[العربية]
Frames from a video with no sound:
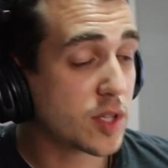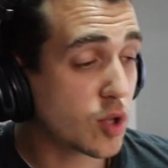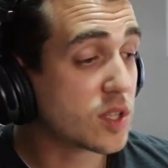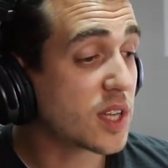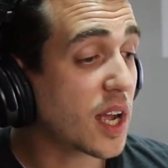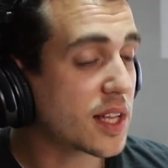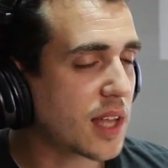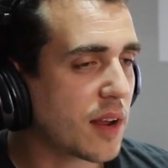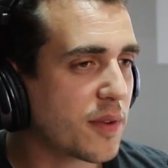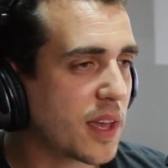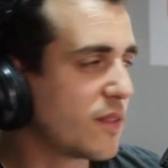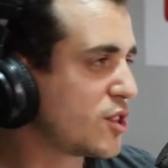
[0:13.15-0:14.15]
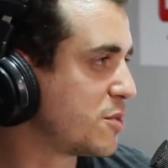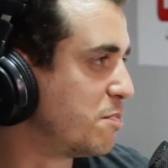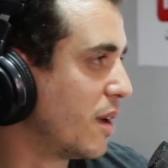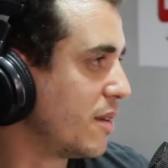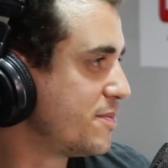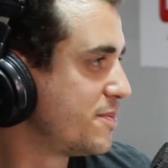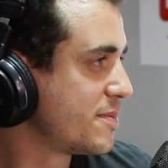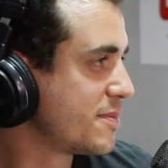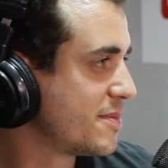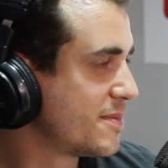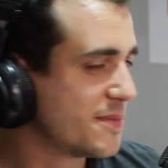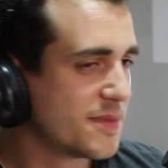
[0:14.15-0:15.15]
بس كنت كترافيكي في الشبه
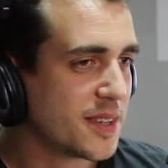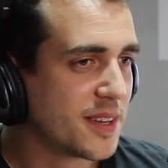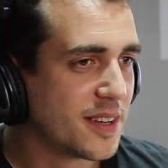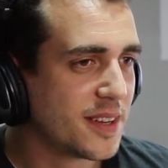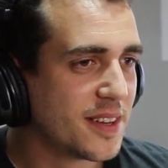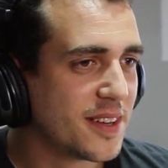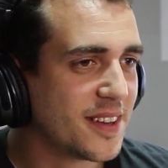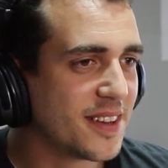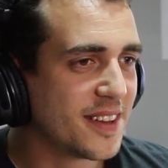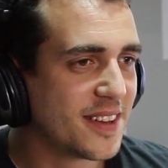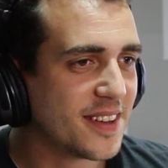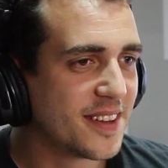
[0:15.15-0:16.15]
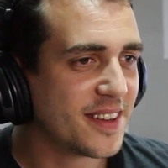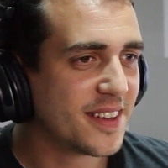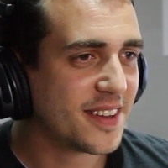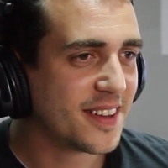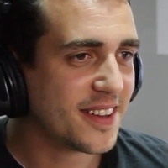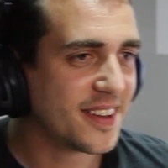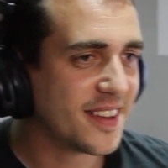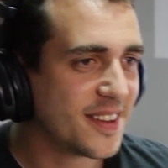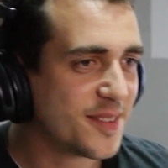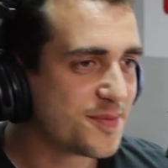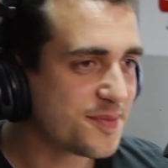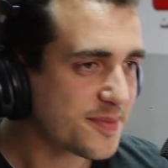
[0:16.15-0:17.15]
هي اللي هي سبابي هي اللي كانت غادي تسافتني
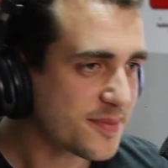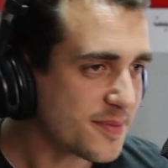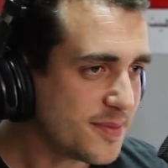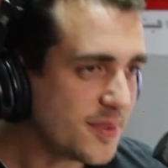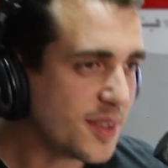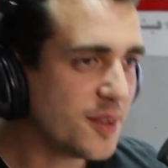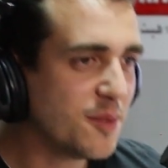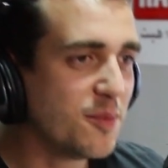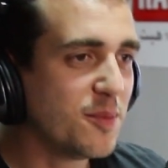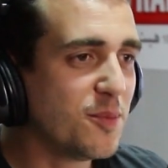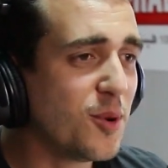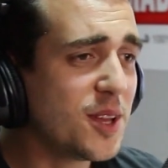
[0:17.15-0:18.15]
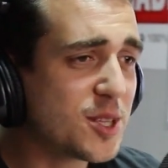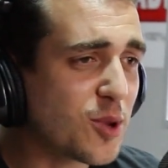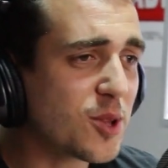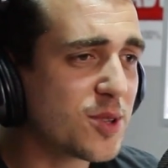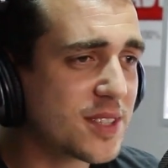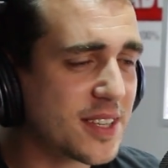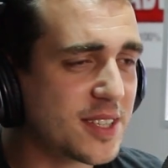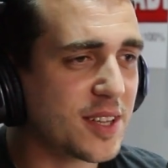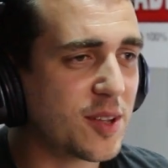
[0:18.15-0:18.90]
بون ليستوار دو سا سي